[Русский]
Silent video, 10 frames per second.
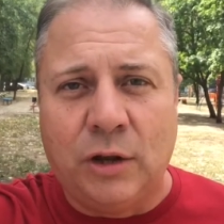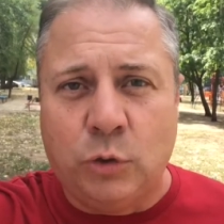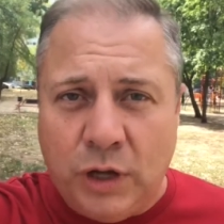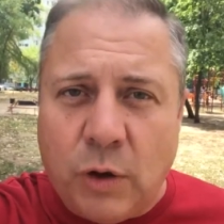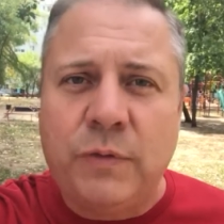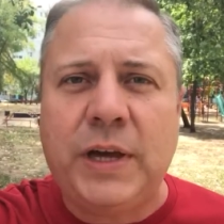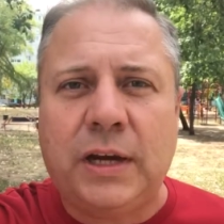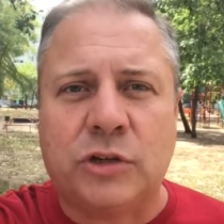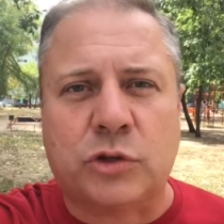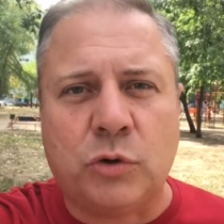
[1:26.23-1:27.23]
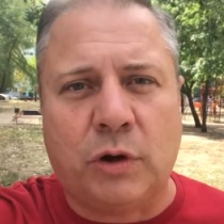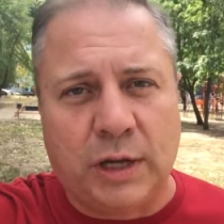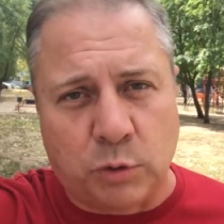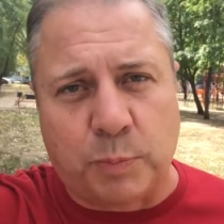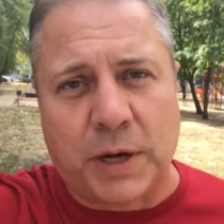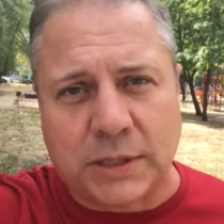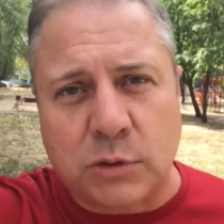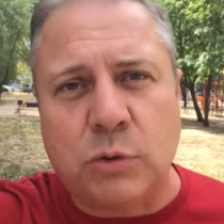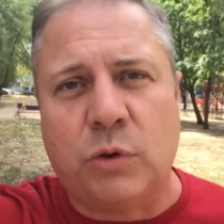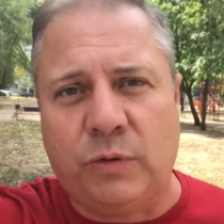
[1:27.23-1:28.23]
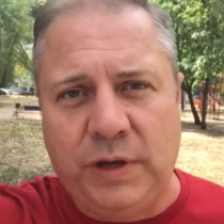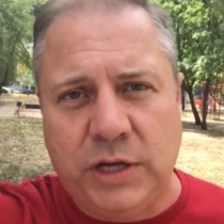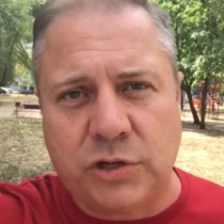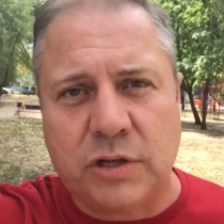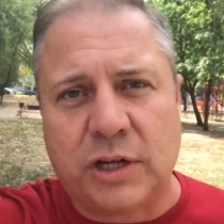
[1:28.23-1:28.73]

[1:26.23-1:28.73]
но я уверен, что эту простую вещь